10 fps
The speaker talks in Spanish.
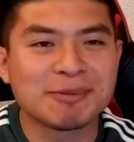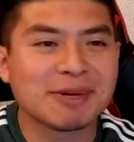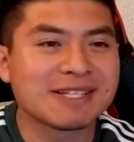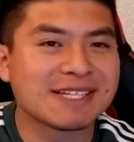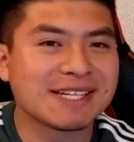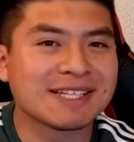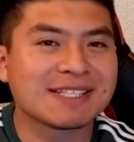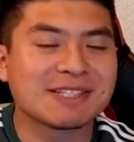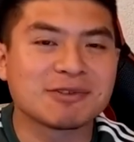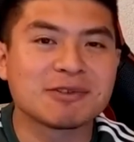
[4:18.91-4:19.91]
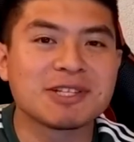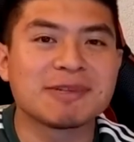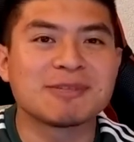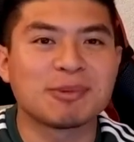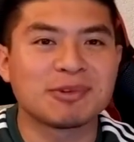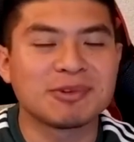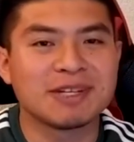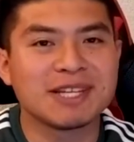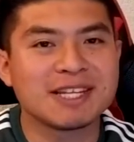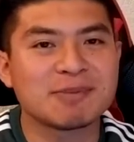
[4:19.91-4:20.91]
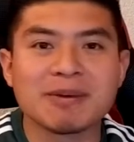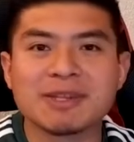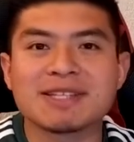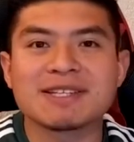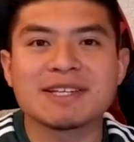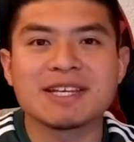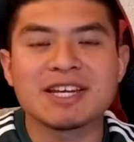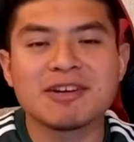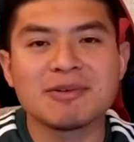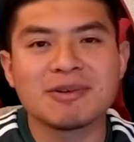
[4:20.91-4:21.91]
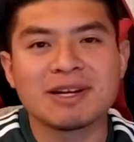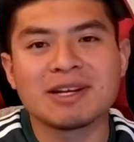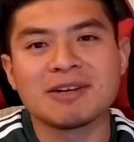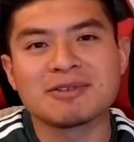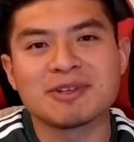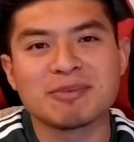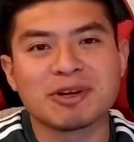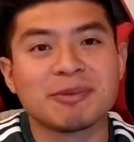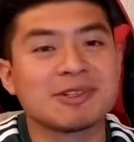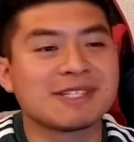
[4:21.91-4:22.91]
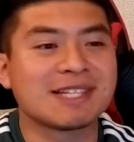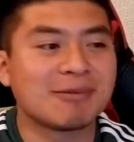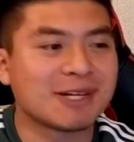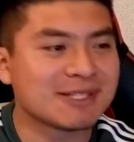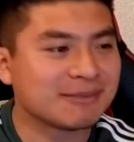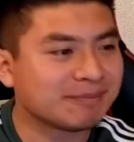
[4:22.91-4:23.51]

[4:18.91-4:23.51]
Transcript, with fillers: parece que es de sus últimas oportunidades para meterse de lleno en la ilusión por lo menos de salvarse.